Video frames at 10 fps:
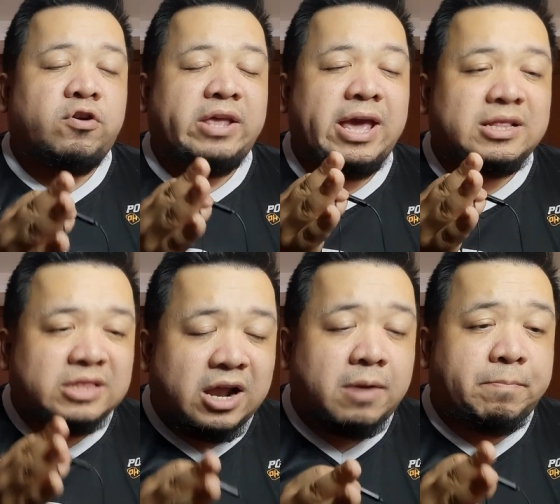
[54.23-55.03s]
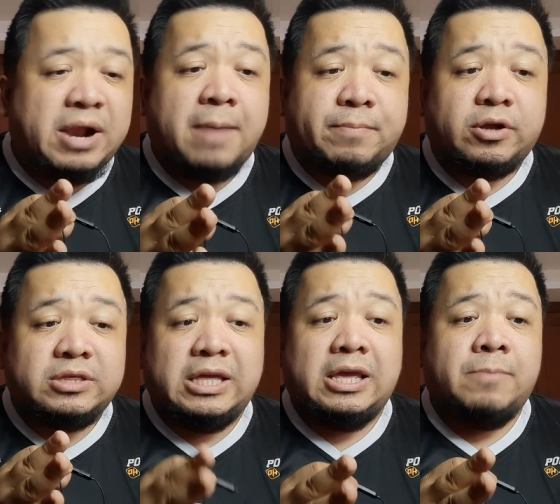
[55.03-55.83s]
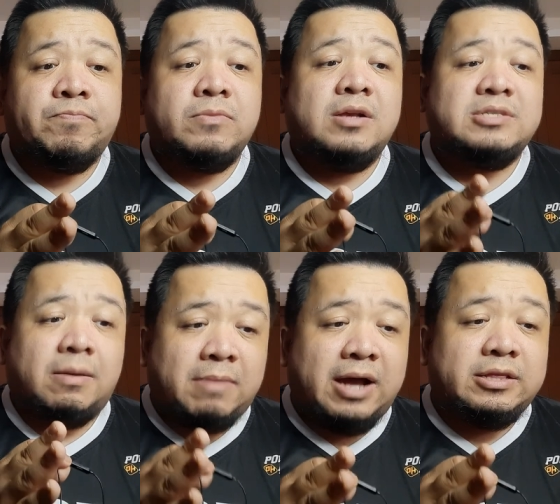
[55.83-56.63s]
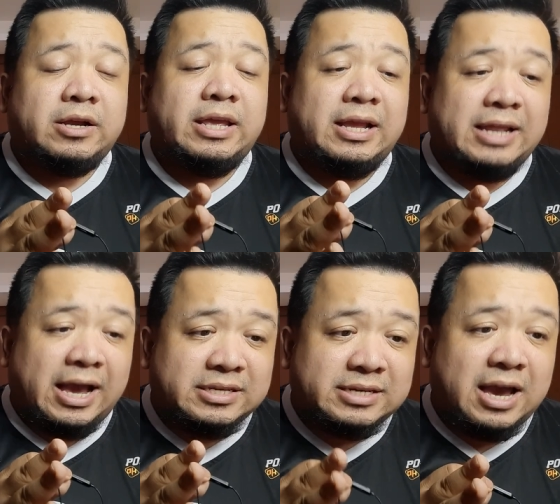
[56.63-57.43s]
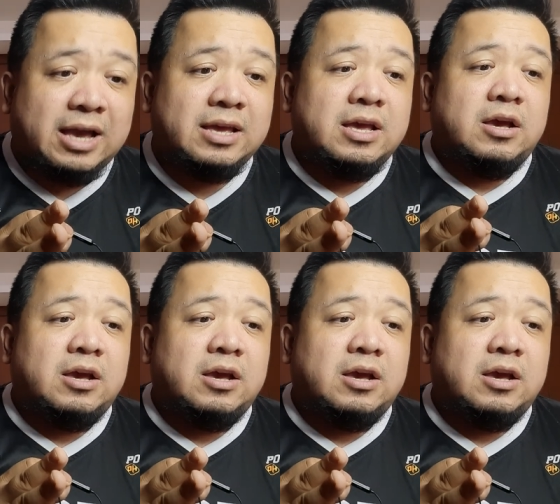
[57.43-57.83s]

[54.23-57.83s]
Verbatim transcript: hectare property sa Mother Ignacia.